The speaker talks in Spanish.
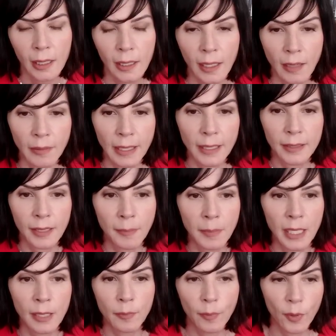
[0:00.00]
La vida es
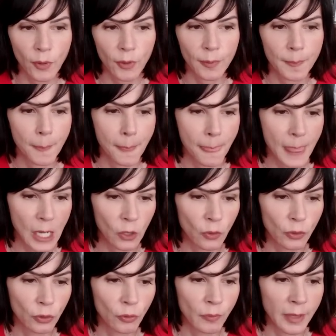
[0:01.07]
también por
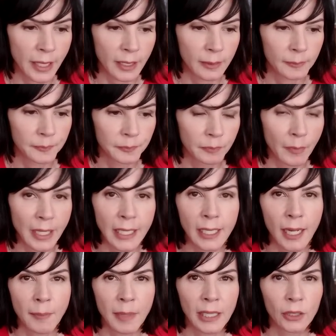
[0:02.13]
consumir
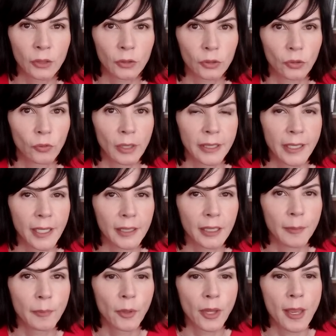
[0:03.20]
medicamentos o cualquier
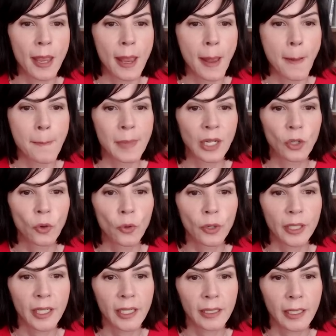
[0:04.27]
tipo de
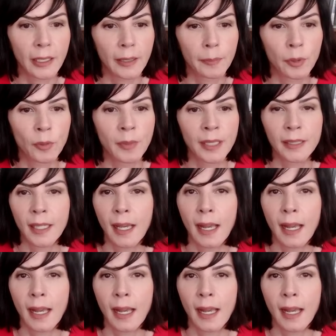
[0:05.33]
menjurje que prometa